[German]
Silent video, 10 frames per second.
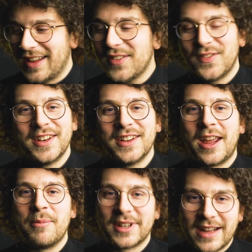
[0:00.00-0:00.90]
ich finde,
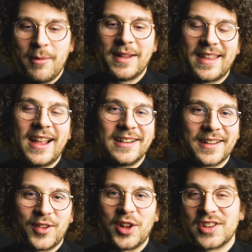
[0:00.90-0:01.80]
damit kann man sagen,
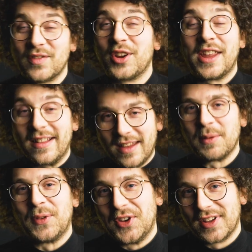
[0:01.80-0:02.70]
dass Deutschland wirklich ein sehr
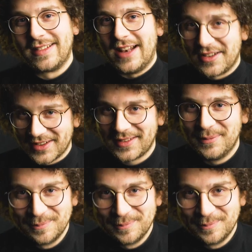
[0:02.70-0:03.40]
besonderes Land ist.